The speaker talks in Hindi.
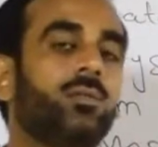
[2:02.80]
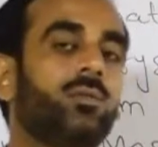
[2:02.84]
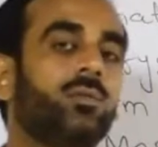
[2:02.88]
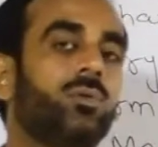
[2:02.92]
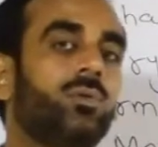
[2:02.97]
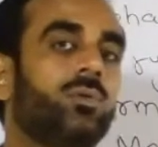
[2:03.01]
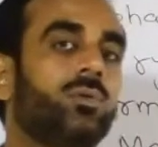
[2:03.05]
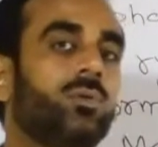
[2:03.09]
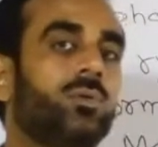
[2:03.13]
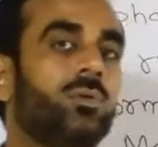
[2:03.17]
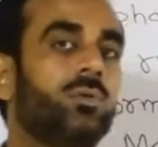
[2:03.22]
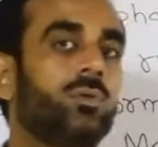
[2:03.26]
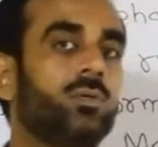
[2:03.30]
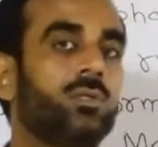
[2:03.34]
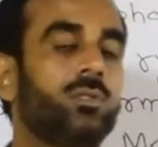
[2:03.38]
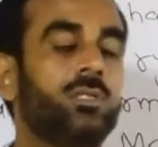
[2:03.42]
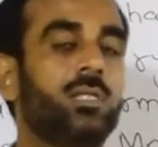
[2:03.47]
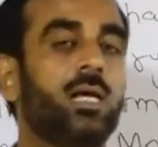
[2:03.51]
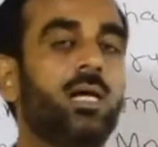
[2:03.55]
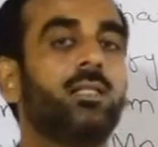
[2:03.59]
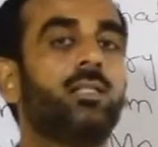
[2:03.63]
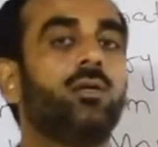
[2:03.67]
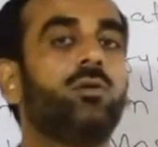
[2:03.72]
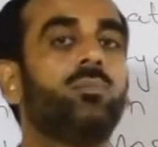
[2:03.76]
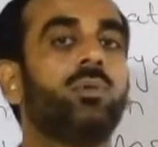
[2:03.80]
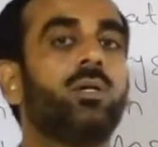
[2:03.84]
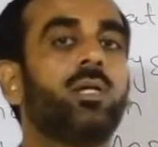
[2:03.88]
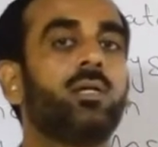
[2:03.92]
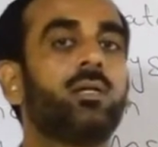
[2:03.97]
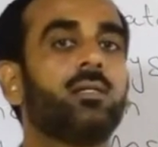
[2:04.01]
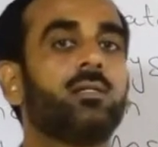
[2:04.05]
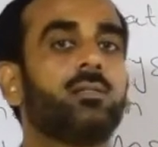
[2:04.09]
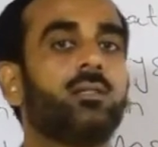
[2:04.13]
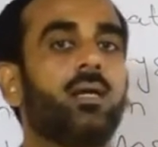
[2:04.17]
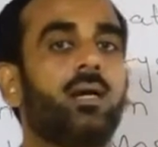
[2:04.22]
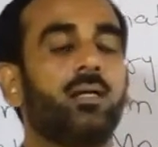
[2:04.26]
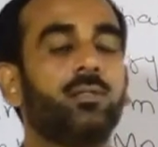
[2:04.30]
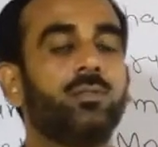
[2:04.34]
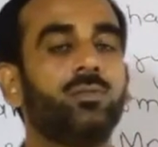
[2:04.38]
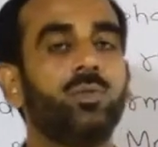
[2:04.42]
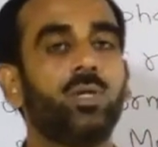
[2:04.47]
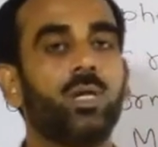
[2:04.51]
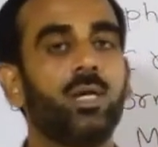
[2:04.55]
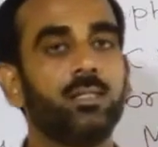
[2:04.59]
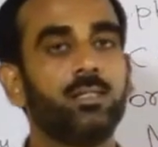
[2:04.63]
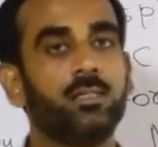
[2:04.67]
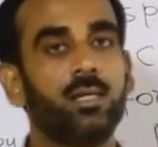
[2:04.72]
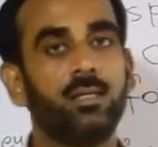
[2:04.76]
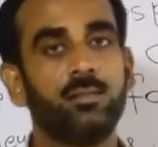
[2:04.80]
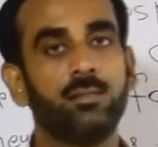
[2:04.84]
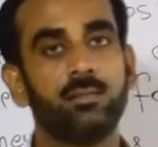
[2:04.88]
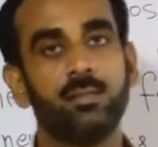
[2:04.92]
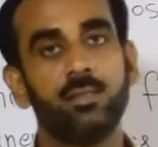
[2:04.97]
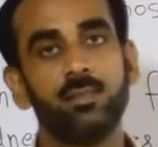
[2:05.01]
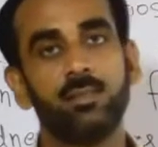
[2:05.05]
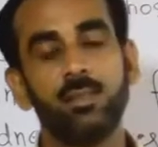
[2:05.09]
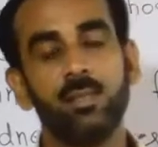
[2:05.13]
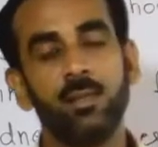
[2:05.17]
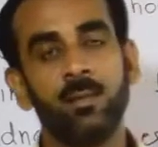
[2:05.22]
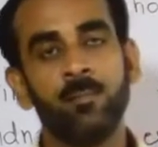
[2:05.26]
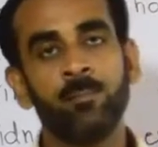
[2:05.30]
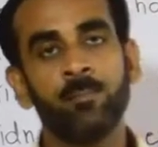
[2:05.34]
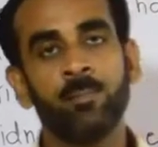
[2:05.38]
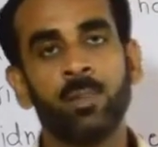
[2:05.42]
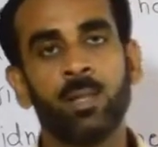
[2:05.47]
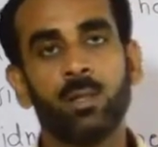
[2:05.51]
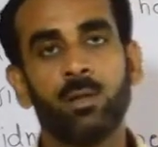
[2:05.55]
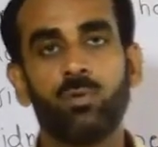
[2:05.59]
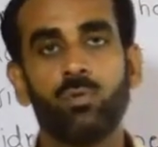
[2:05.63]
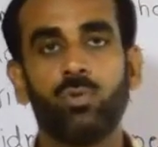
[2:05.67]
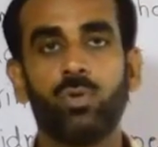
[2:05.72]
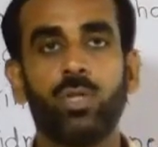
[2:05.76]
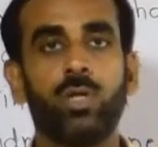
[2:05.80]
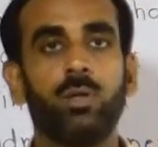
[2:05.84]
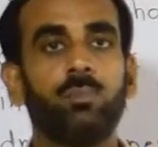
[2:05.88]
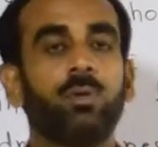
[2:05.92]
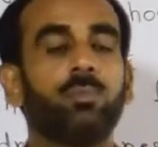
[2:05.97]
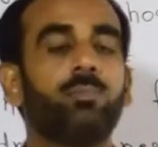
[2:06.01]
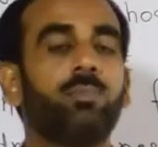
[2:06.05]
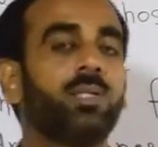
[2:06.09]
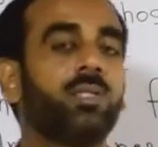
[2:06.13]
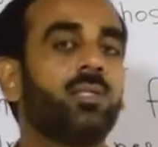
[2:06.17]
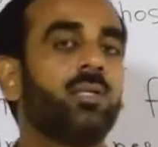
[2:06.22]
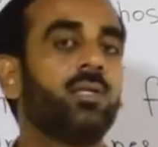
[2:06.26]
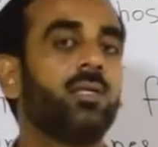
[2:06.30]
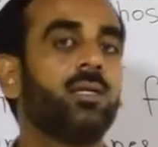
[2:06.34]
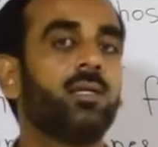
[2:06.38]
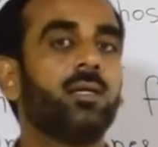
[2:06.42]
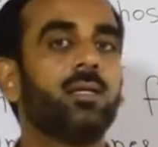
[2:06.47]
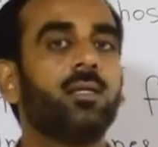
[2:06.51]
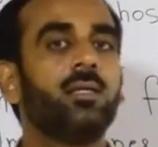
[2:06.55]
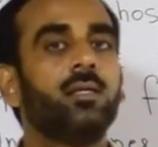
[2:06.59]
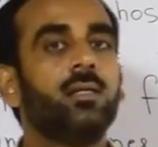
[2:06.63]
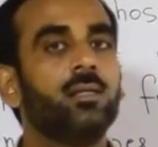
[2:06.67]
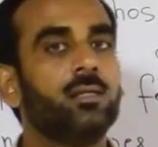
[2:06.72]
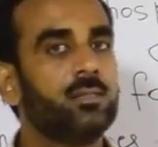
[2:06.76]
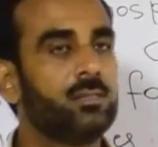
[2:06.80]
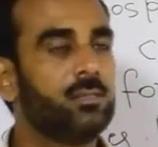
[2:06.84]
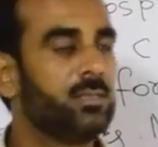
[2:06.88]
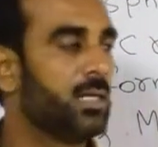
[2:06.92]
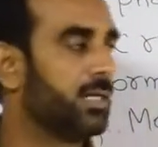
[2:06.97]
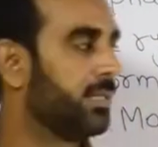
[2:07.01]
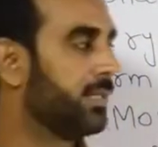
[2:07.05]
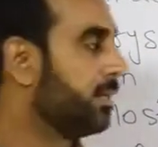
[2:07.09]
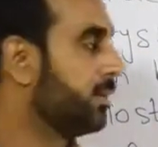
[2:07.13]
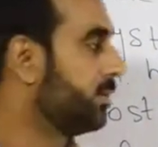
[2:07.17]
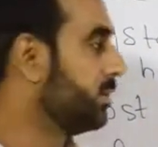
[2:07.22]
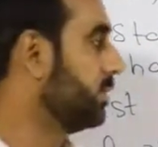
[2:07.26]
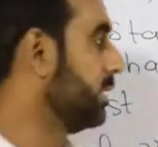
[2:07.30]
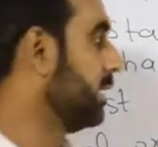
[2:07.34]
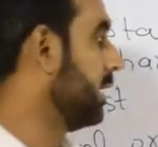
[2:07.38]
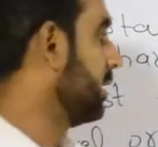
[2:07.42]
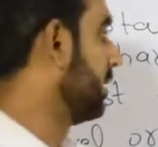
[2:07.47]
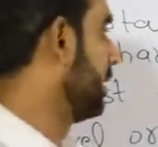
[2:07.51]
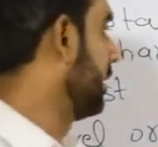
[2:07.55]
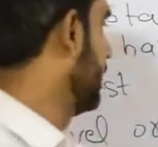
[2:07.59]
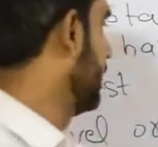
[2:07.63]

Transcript: तो ज़्यादा उम्र के साथ जो है चांसेस गुर्दे में पथरी के ज़्यादा हो जाते